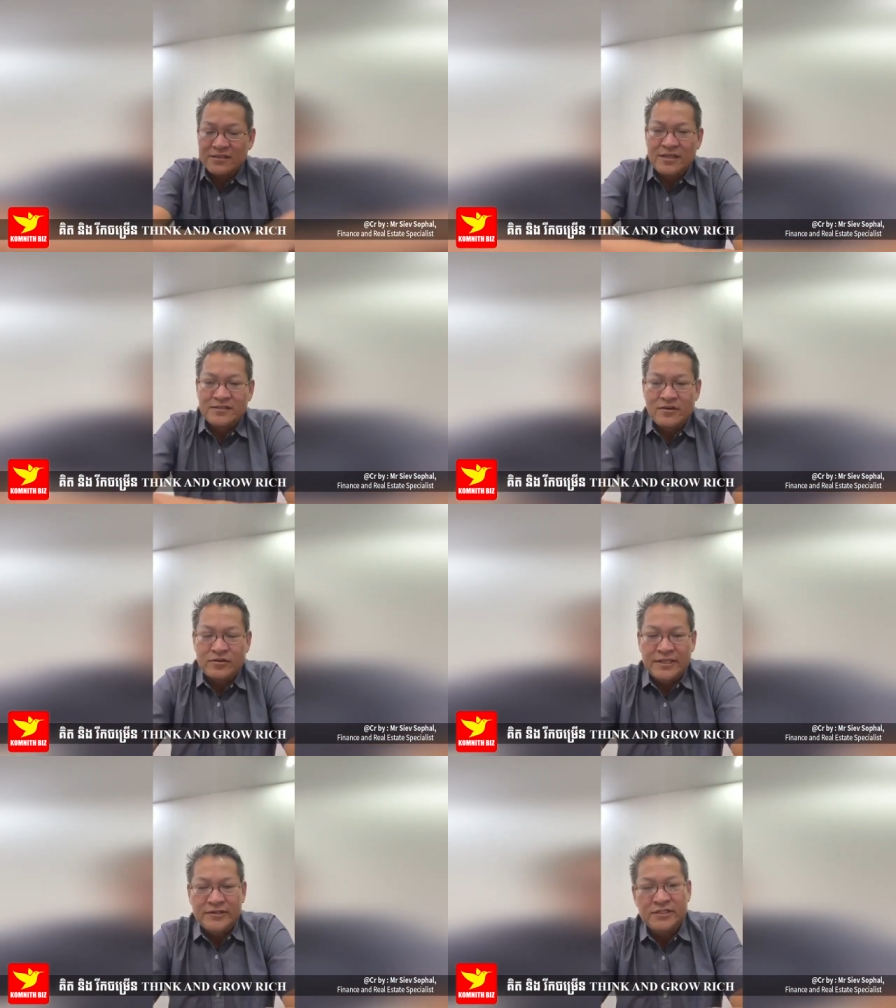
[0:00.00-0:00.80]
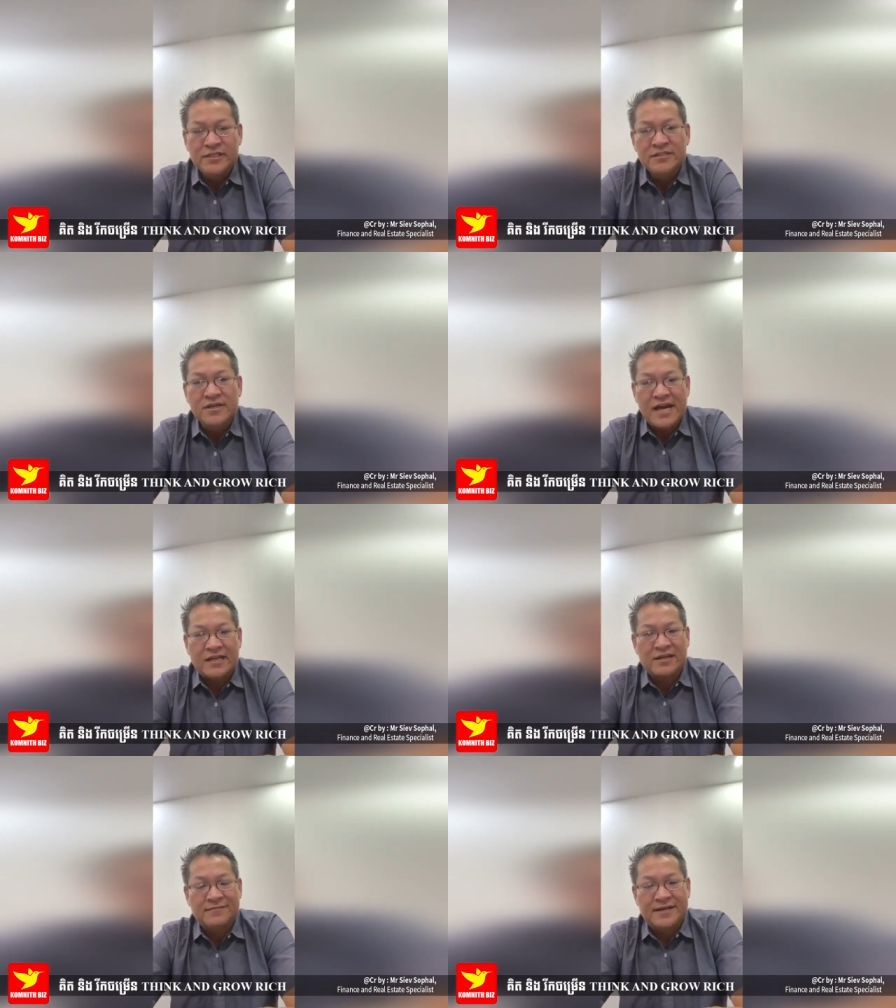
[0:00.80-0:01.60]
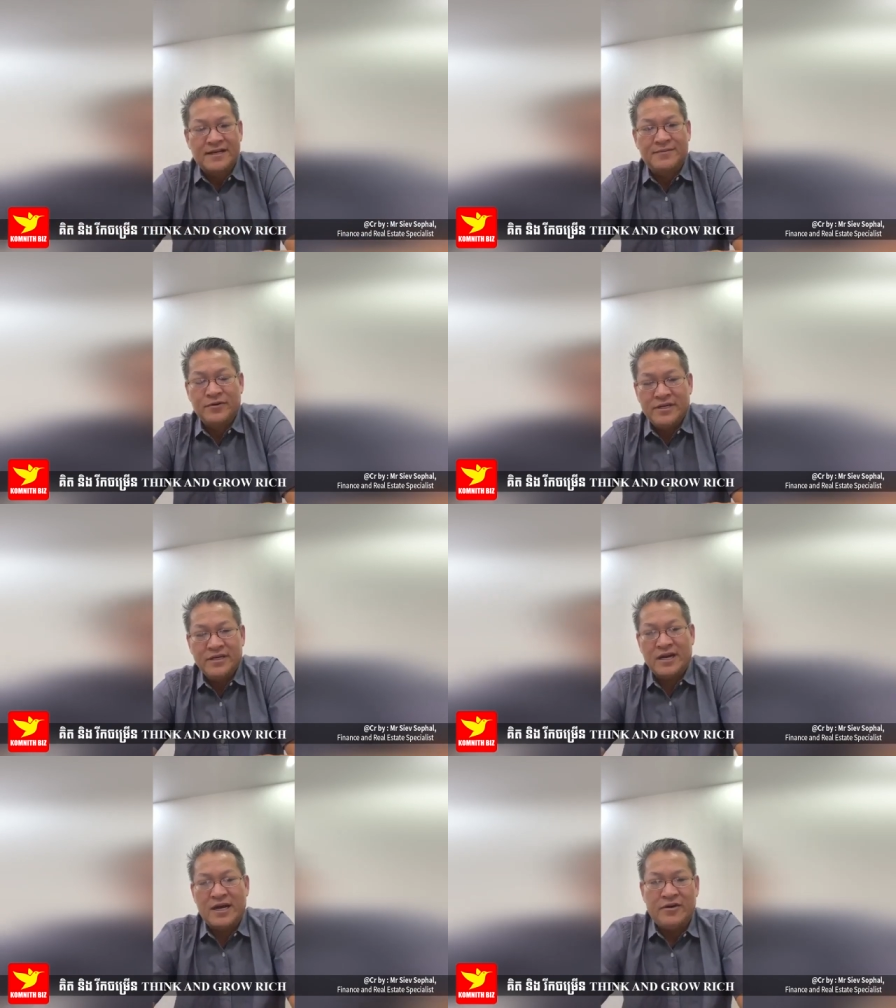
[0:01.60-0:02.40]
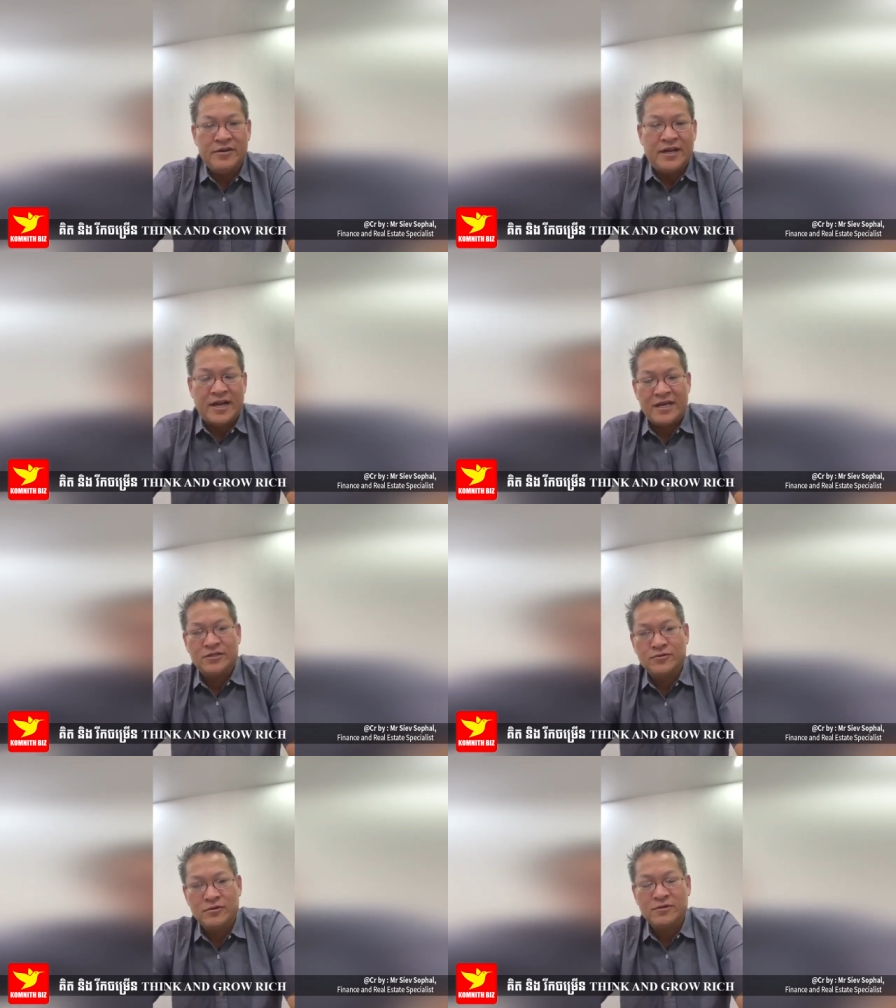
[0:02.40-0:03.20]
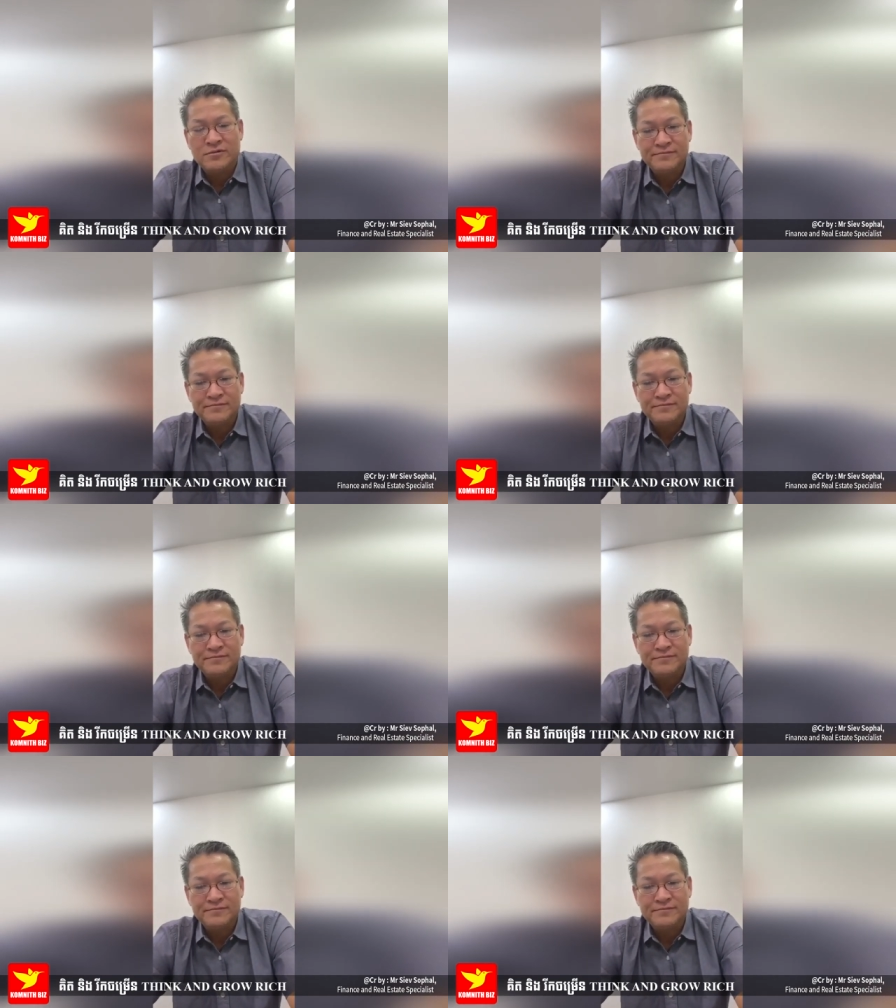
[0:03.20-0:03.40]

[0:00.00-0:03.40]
sau đó có tiếng chứ cứ hàng tự bật này vợ ấy ăn oi nè lá trôi